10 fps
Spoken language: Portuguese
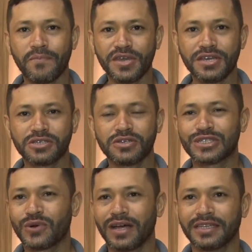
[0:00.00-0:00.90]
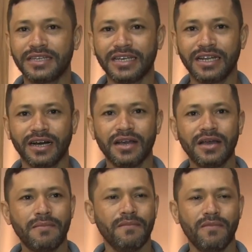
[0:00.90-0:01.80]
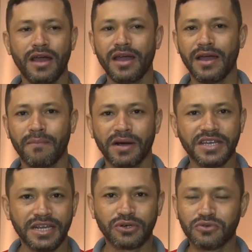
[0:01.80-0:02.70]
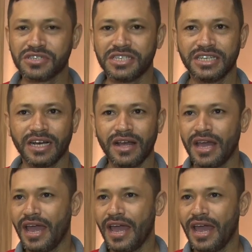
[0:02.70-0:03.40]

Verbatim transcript: Piso, esquadrilha, é, banheiro e cozinha.